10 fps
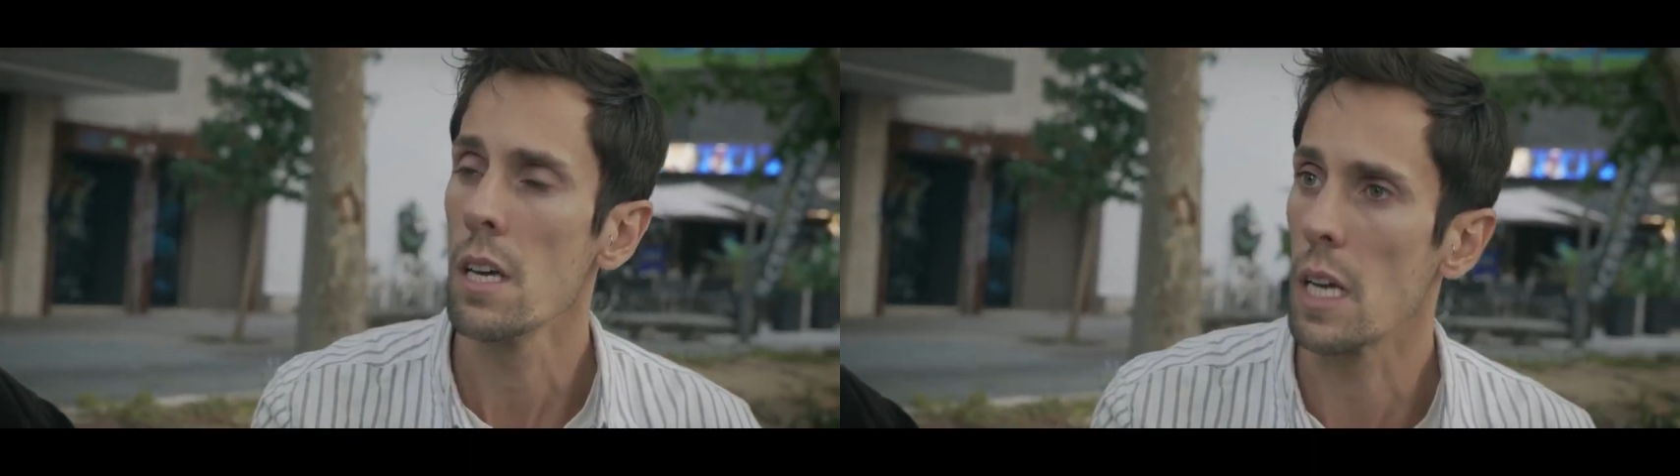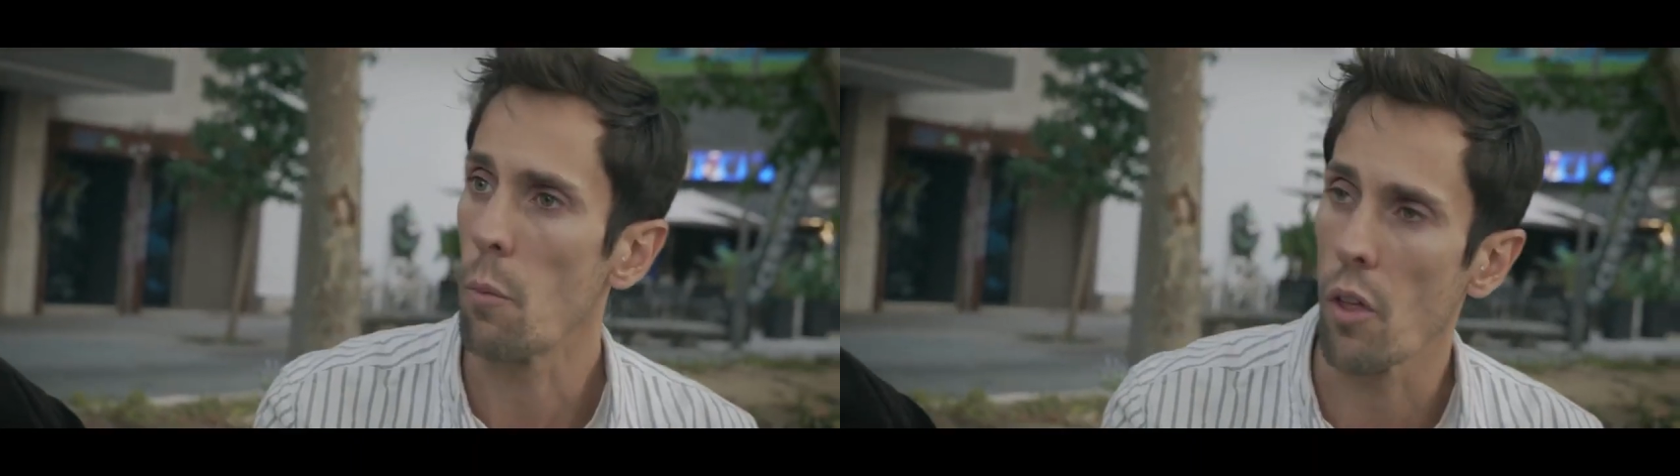
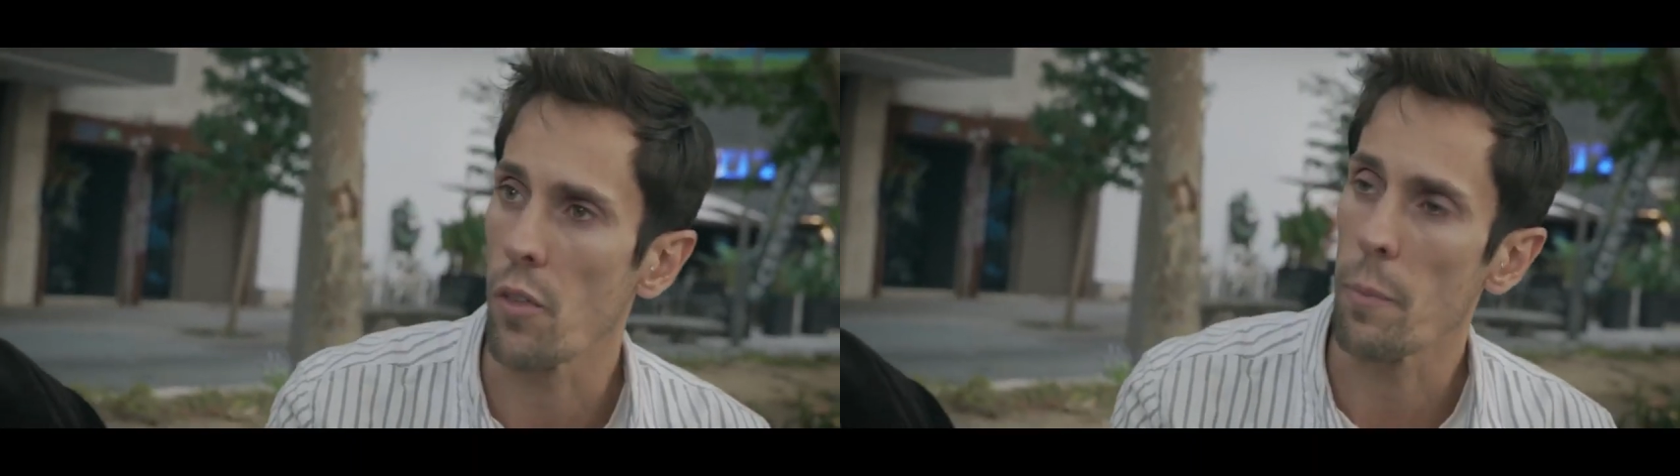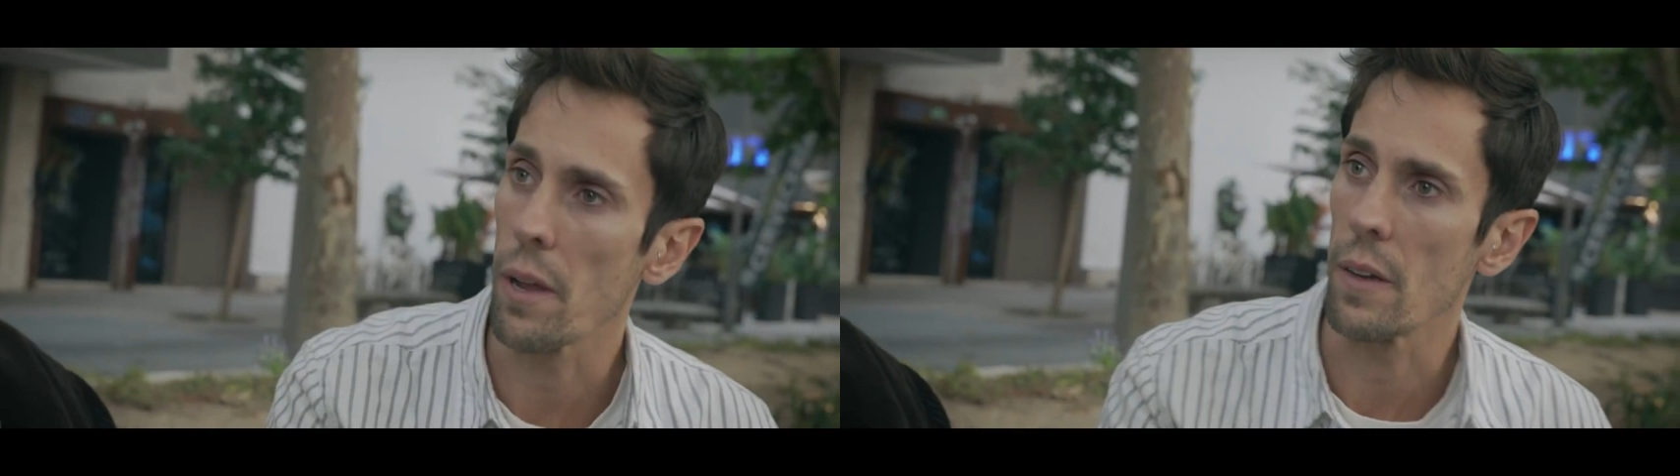¿Y qué puedo
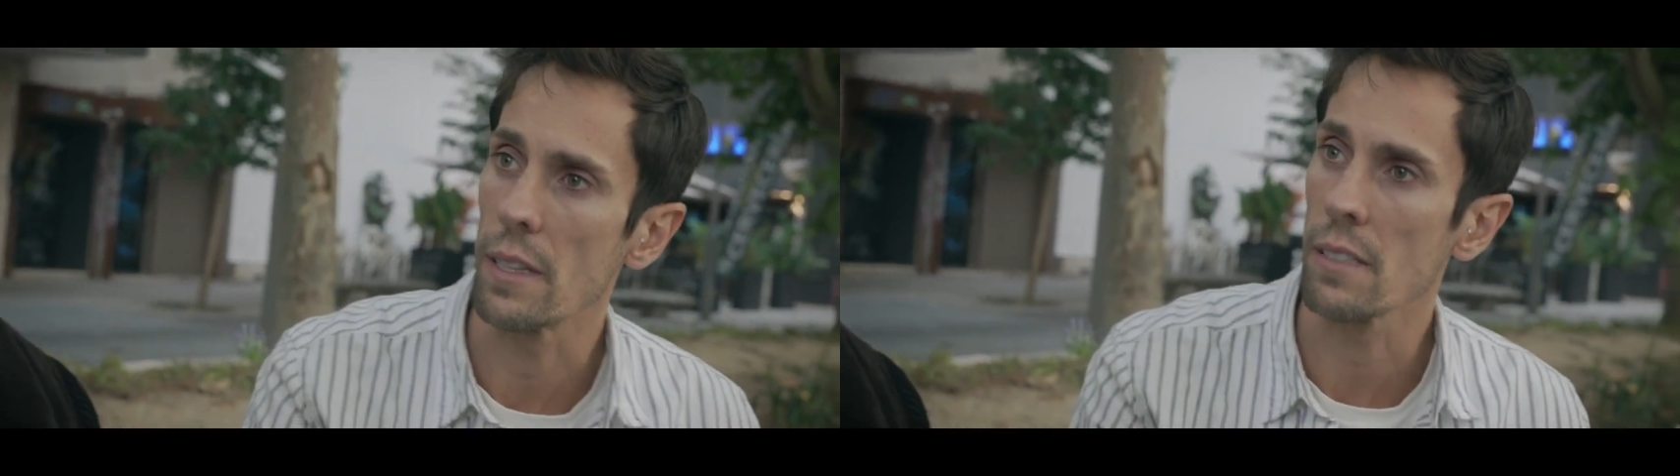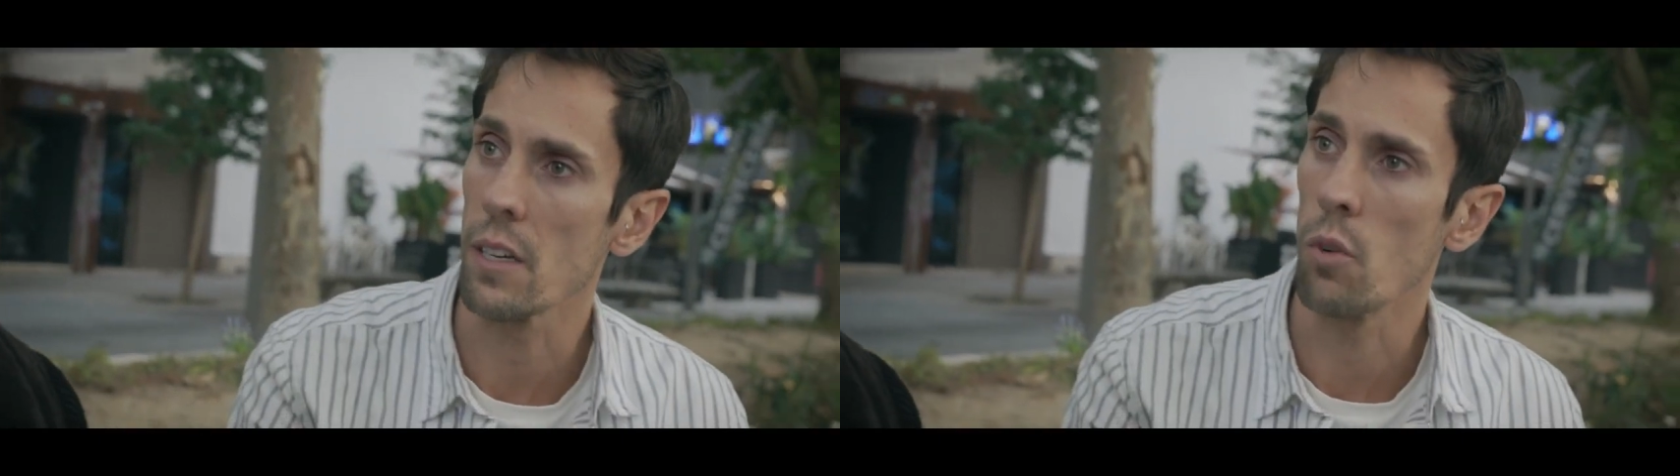hacer para
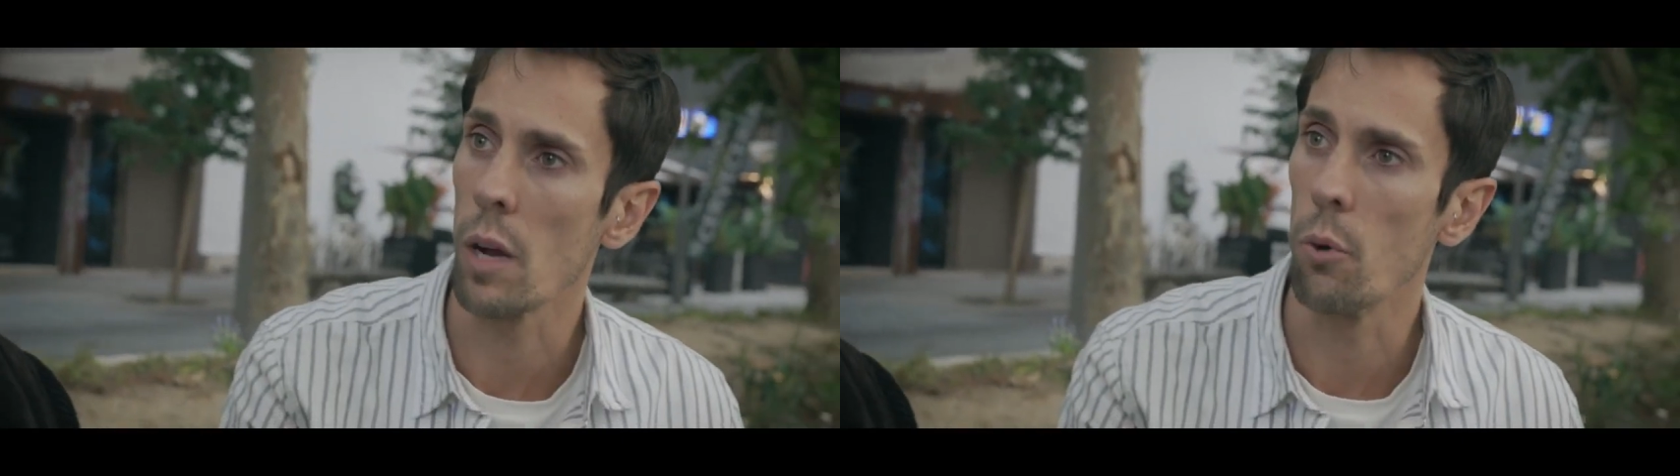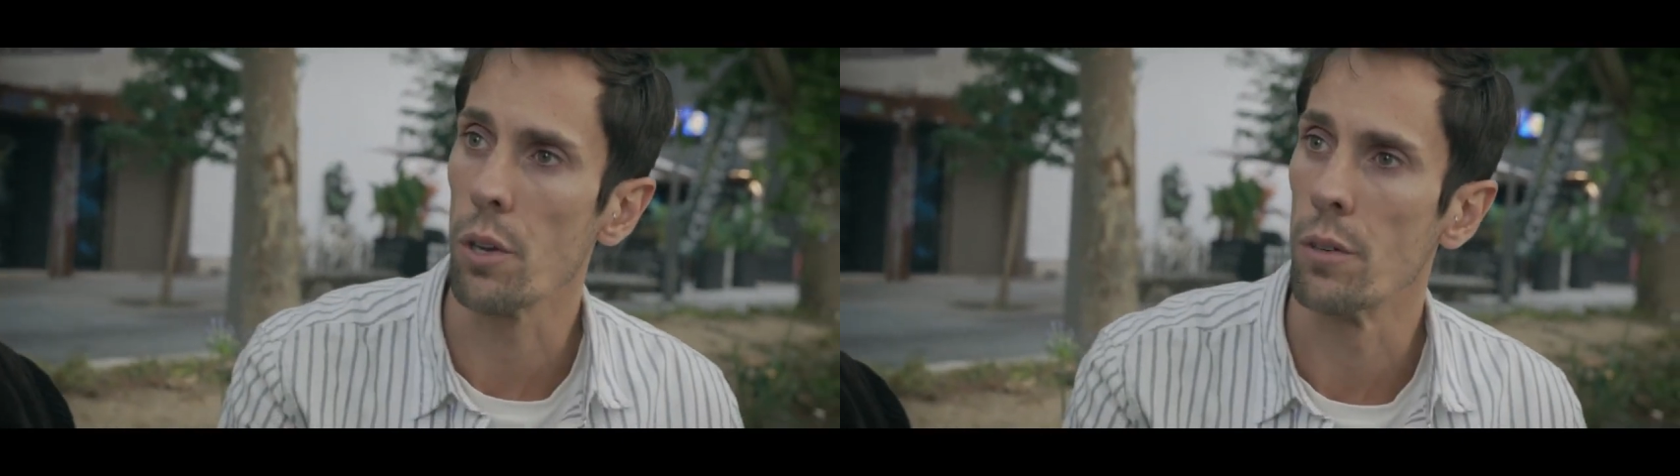evitar ser un
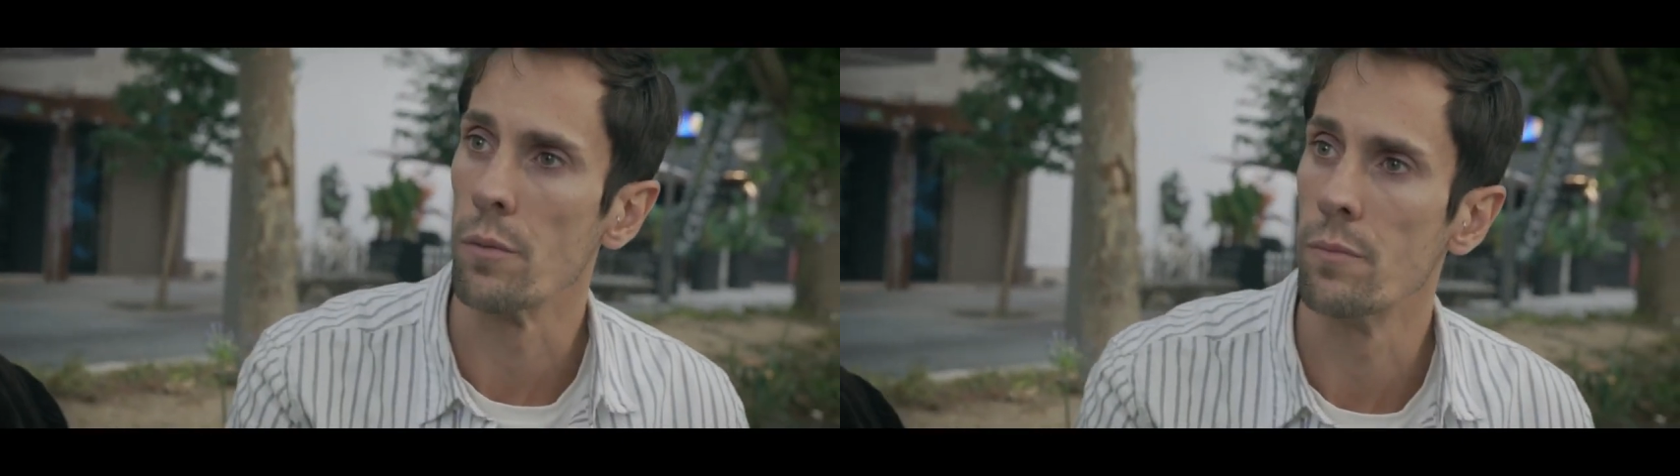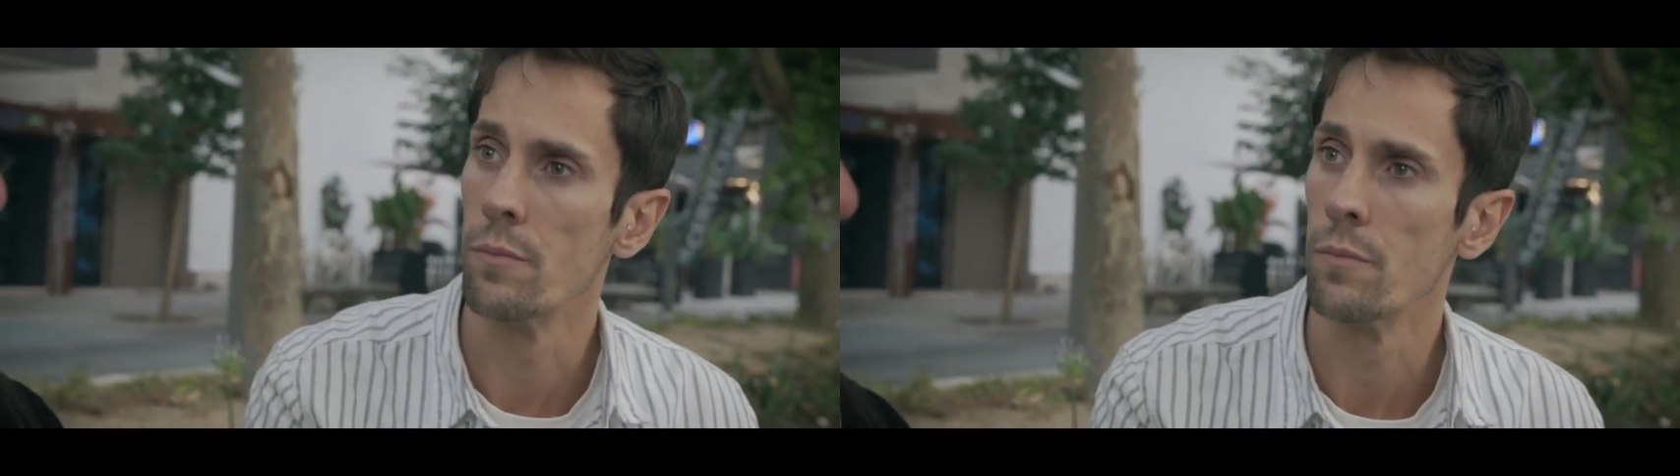
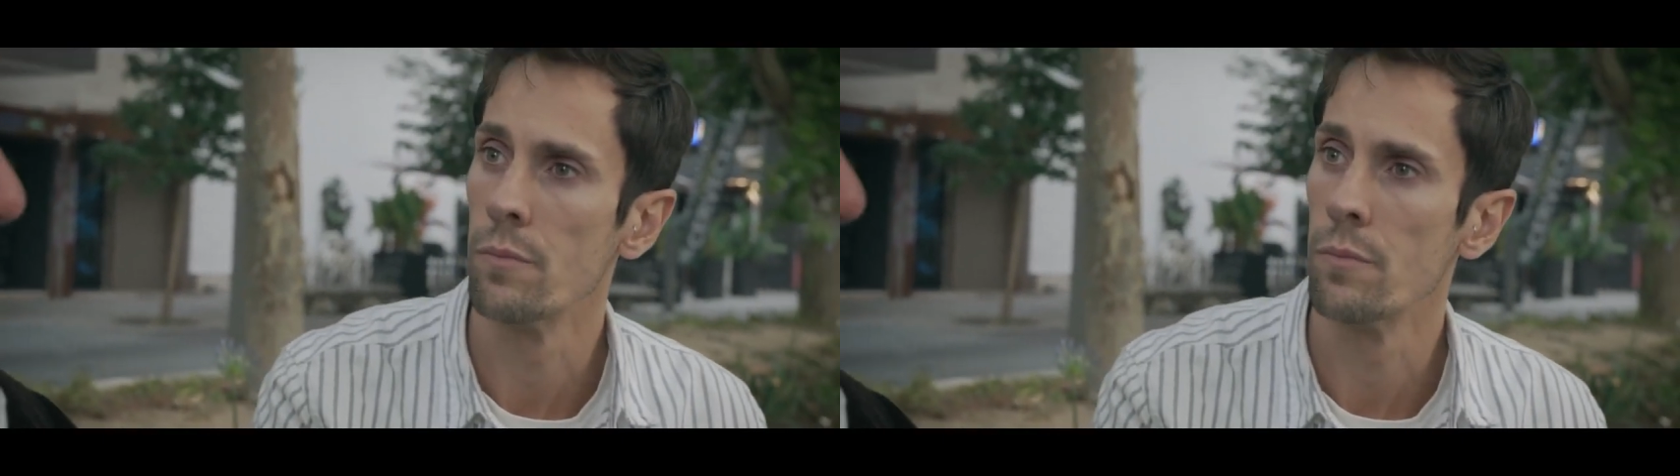capullo?